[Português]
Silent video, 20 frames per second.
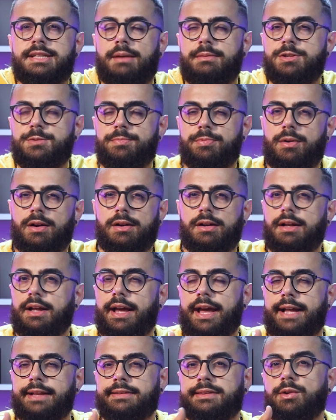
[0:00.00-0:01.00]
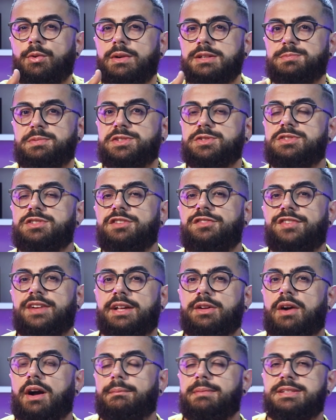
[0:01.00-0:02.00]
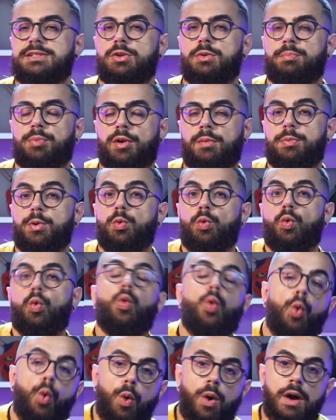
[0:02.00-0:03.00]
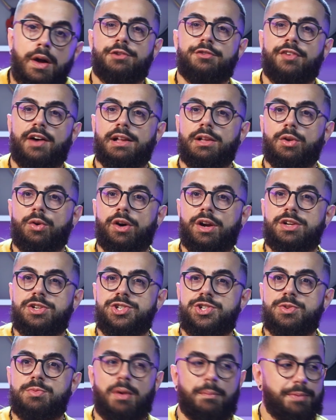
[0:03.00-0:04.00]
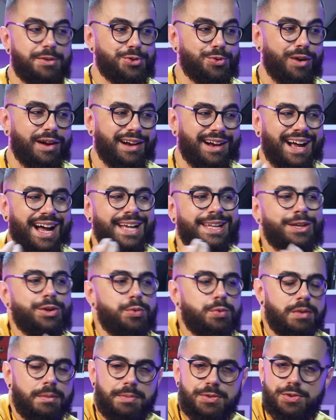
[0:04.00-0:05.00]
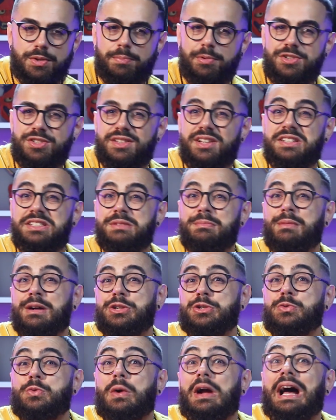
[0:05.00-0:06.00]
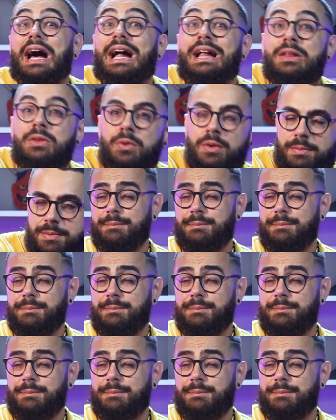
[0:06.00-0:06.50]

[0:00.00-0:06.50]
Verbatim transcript: Sabe, tipo, é, é tão as pessoas enfiadas a cabeça no próprio que o valor de uma pessoa caiu, a pessoa pode ter se machucado.